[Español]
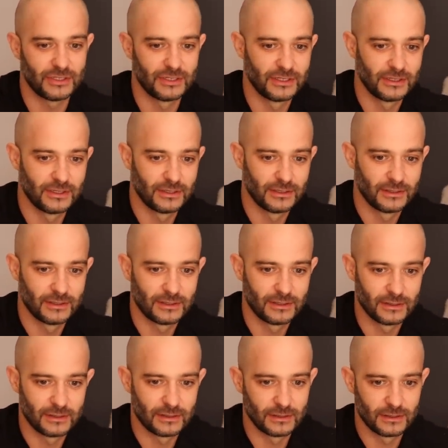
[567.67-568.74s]
Sí,
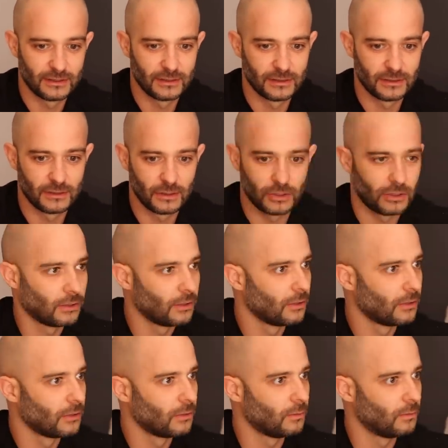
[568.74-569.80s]
las 6 y 7.
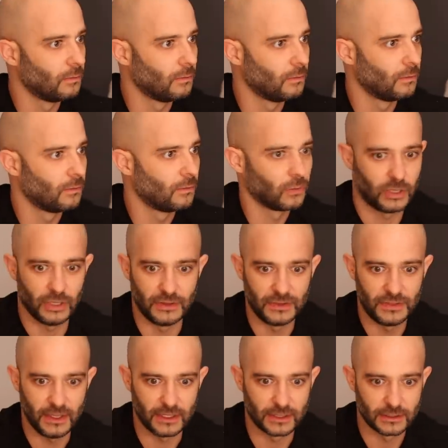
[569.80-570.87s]
¿Qué
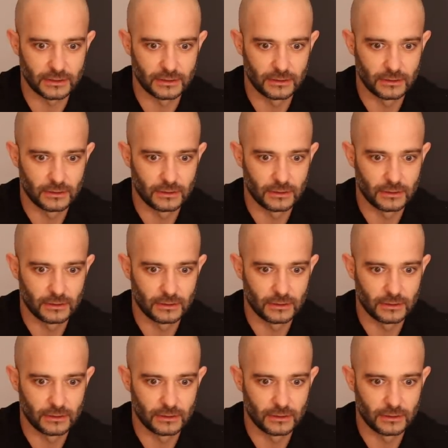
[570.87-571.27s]
dices?